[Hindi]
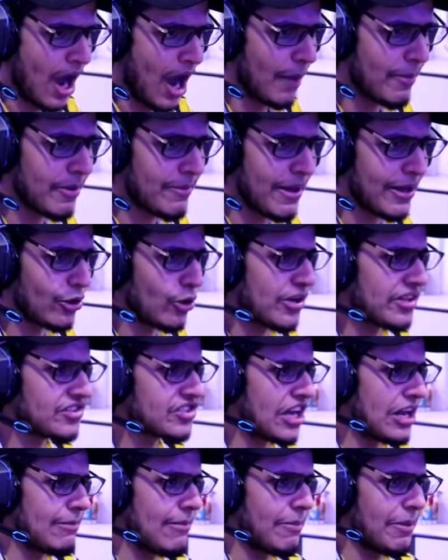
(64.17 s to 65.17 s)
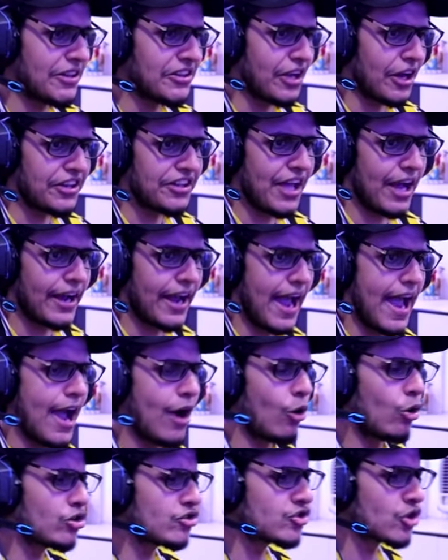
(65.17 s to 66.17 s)
अभी मेरे को इस जेल में बंद कर दिया गया है
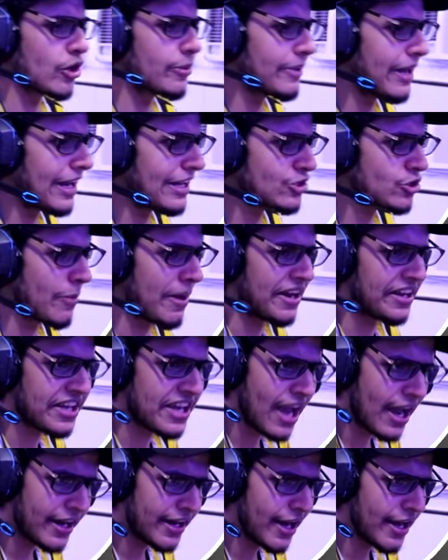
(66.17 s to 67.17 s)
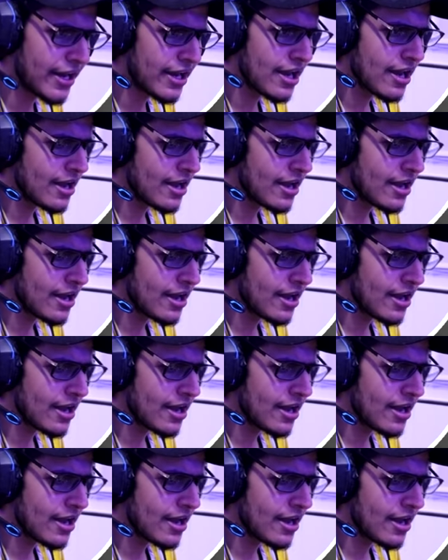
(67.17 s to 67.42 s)
उस जुर्म के लिए जो मैंने किया ही नहीं